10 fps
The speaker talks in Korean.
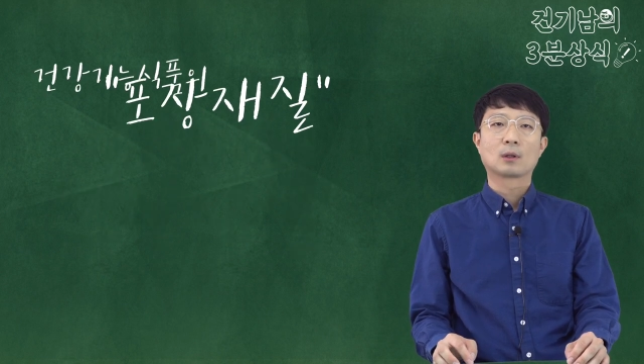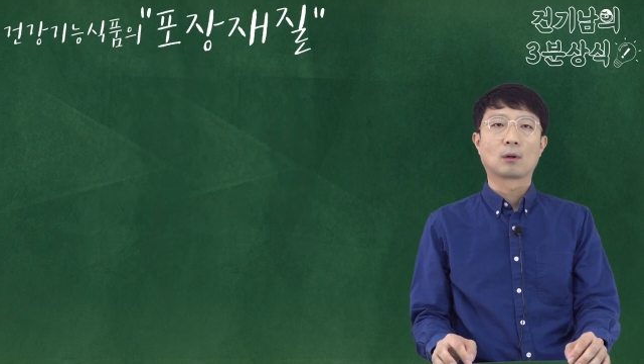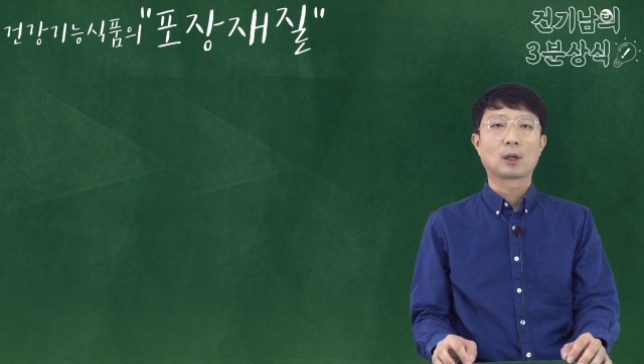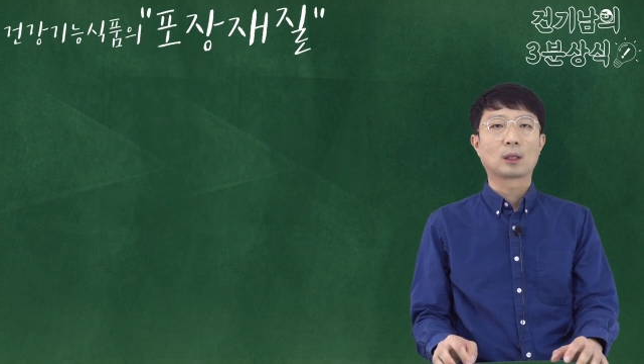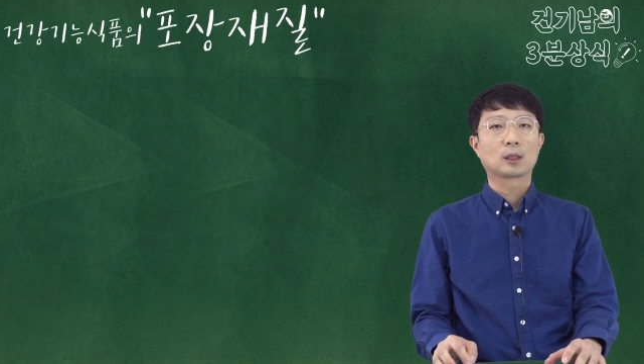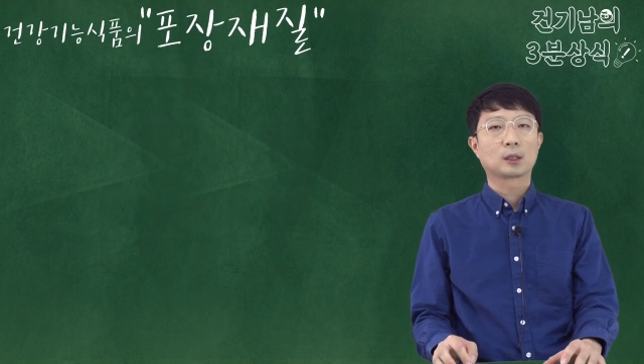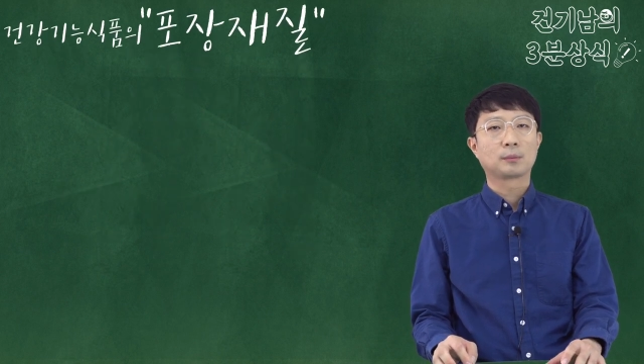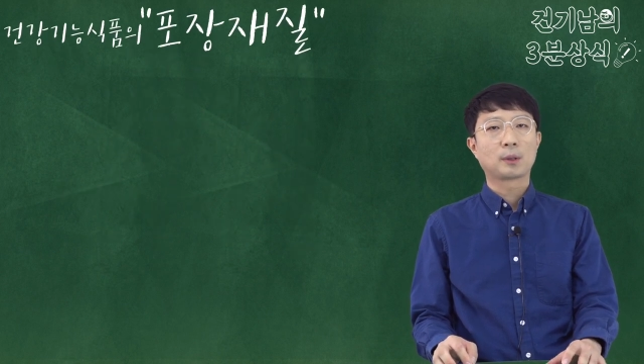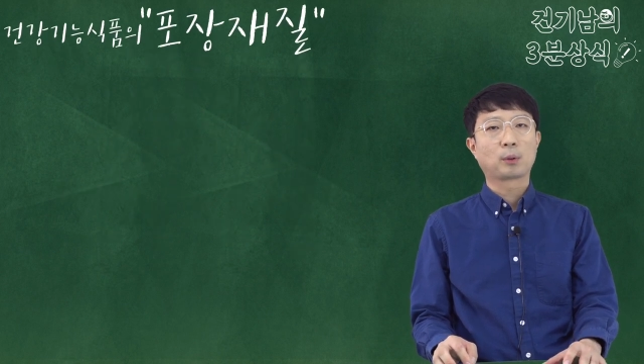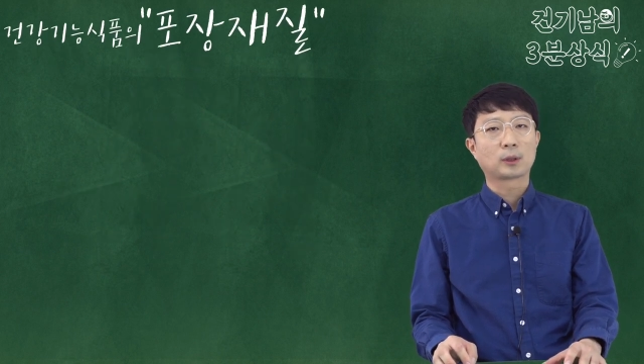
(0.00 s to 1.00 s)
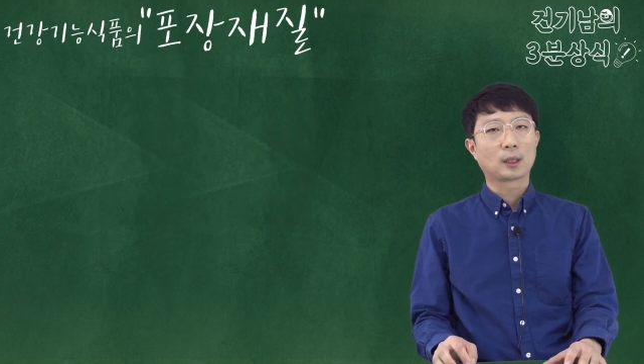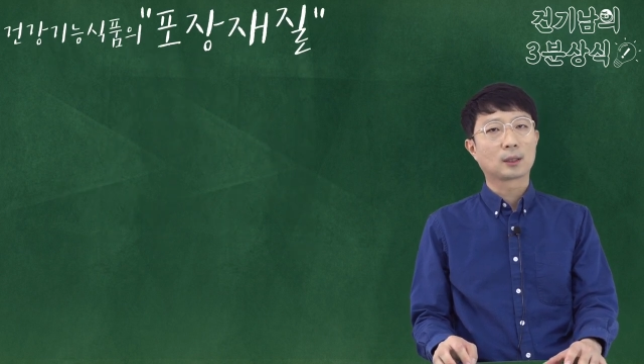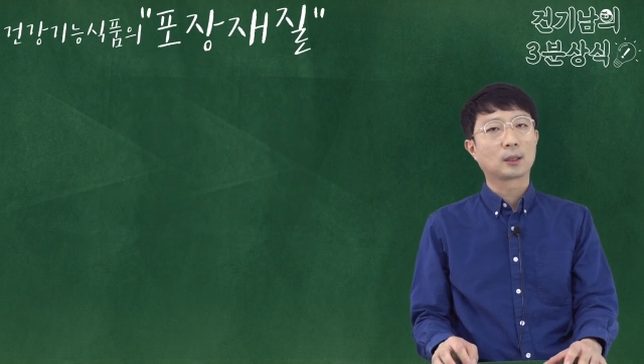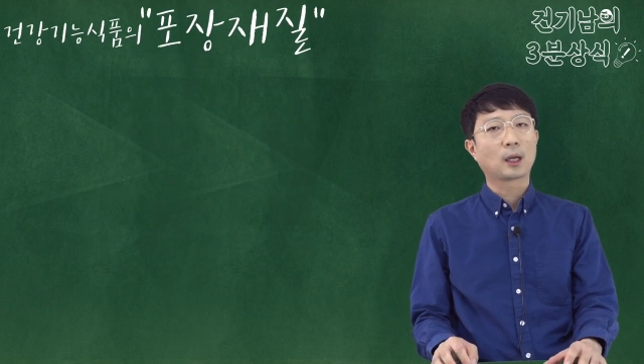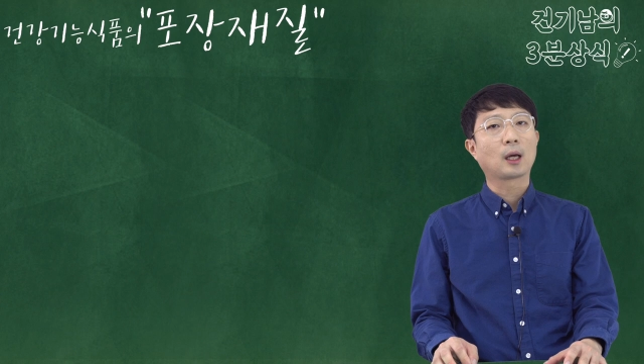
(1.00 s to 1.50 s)
건강기능식품의
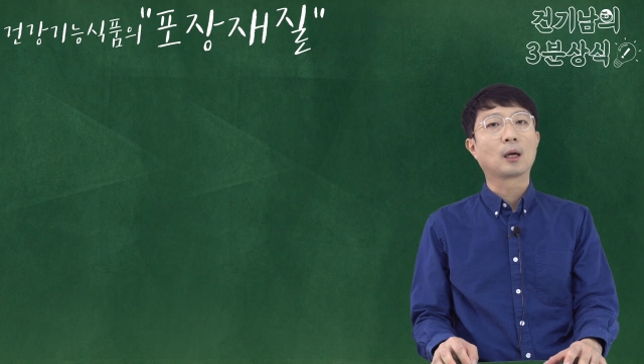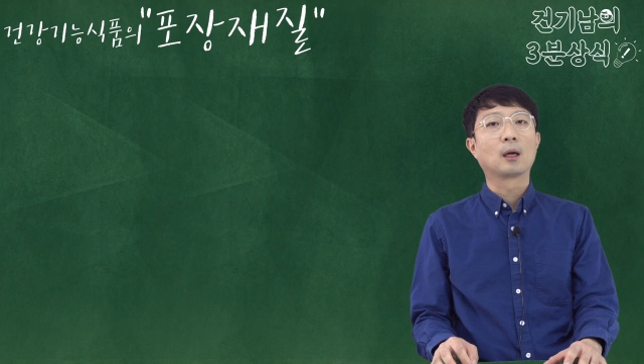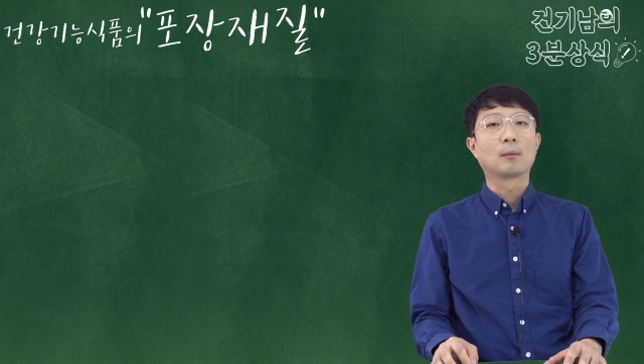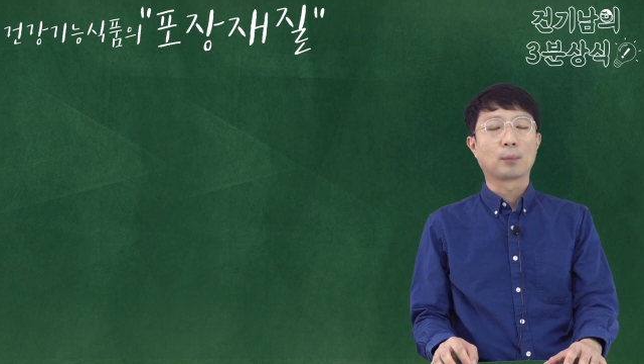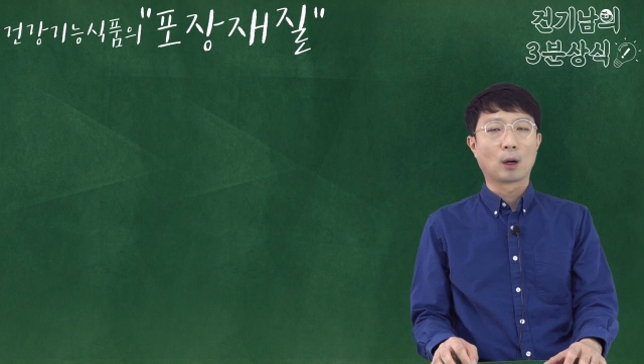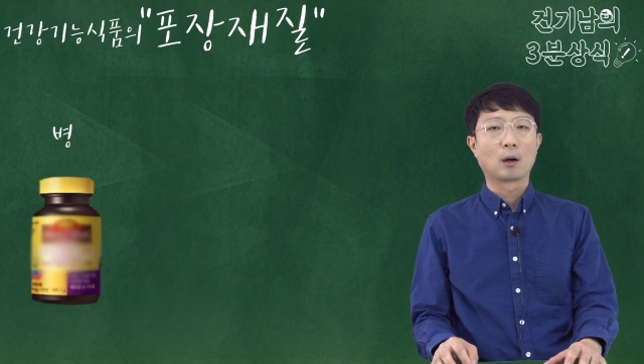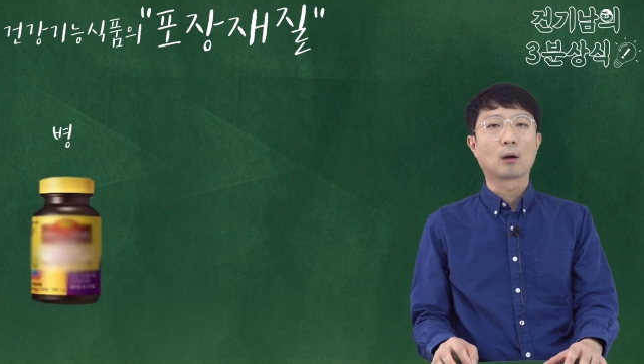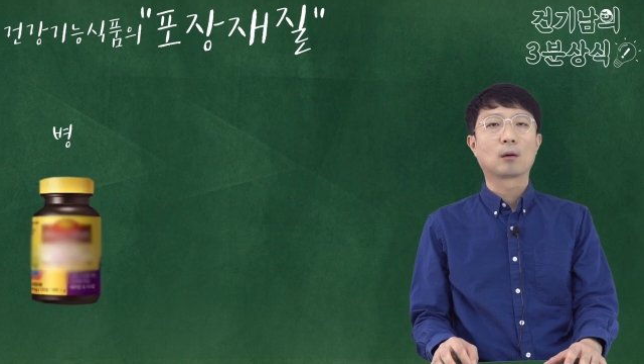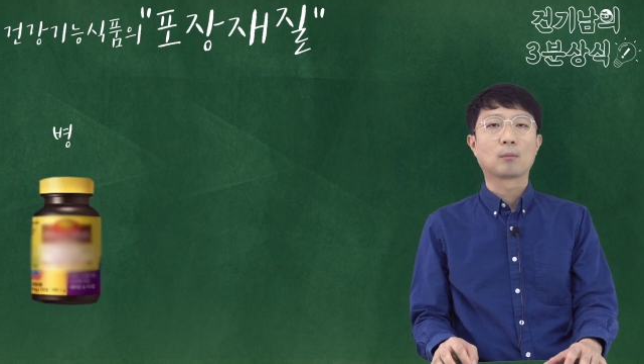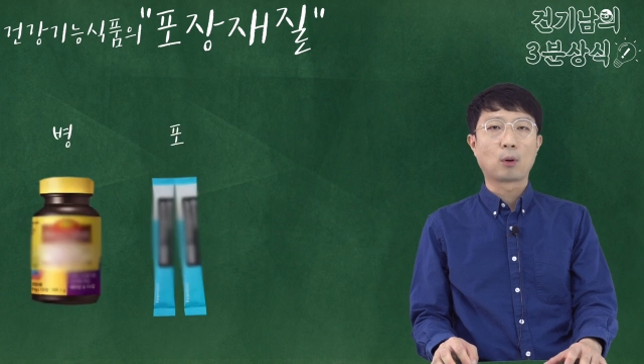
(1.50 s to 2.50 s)
포장은 크게 병,